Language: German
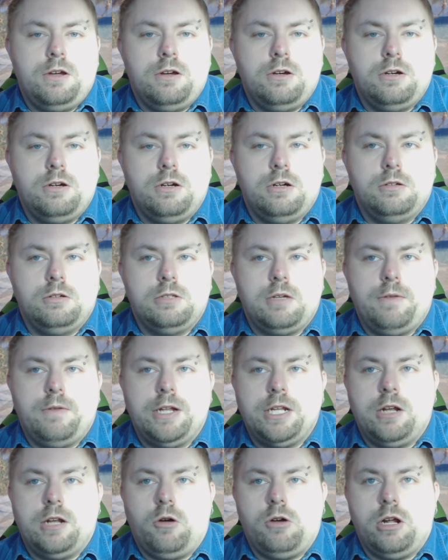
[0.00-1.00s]
Äh, da
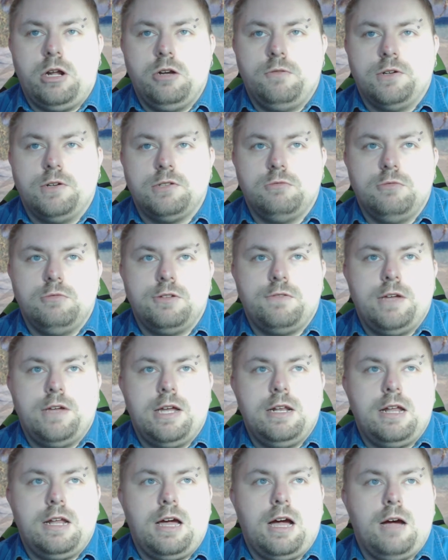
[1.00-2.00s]
werde ich dann auch gerne was
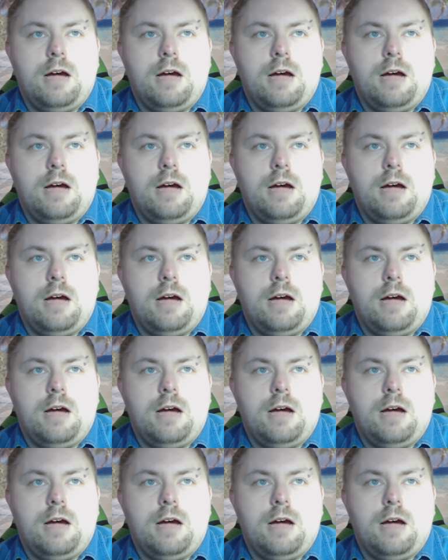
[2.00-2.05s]
loswerden,